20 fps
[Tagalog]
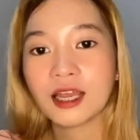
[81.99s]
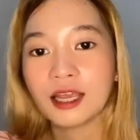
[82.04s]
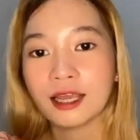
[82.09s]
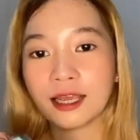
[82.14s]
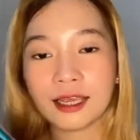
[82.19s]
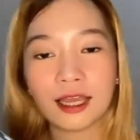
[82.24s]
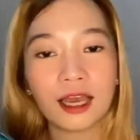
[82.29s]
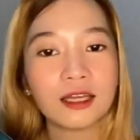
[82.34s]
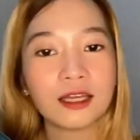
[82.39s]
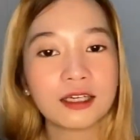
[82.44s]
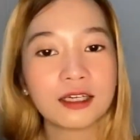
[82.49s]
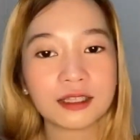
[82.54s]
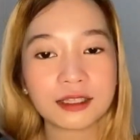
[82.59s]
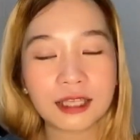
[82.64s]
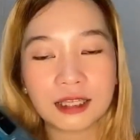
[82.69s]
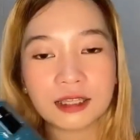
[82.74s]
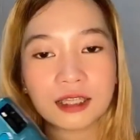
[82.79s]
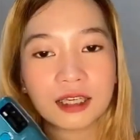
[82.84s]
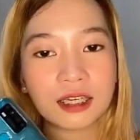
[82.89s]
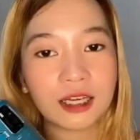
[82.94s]
kaya
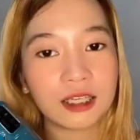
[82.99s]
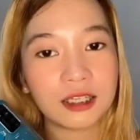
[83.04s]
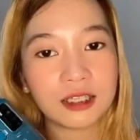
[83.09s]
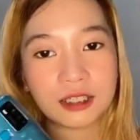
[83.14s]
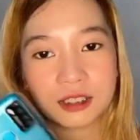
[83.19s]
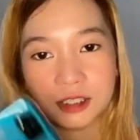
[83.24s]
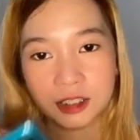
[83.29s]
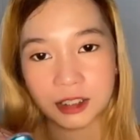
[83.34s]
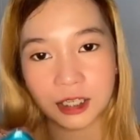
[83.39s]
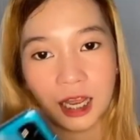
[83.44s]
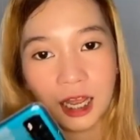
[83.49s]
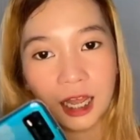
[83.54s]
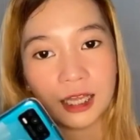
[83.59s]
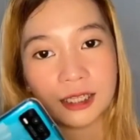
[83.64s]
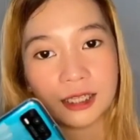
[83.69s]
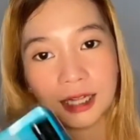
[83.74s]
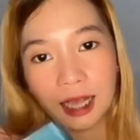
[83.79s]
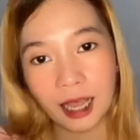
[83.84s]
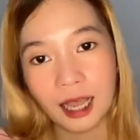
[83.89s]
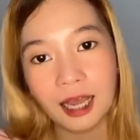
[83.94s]
nagtatagal na siya
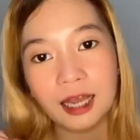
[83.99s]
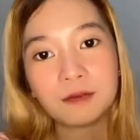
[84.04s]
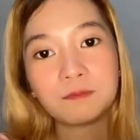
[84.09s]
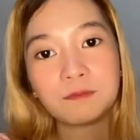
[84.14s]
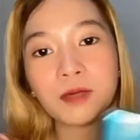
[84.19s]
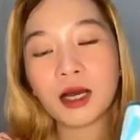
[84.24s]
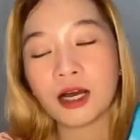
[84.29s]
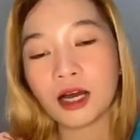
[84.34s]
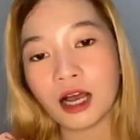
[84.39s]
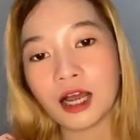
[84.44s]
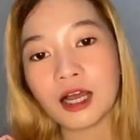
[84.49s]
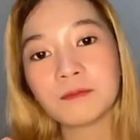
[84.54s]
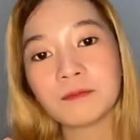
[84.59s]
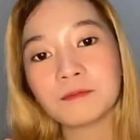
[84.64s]
ng mga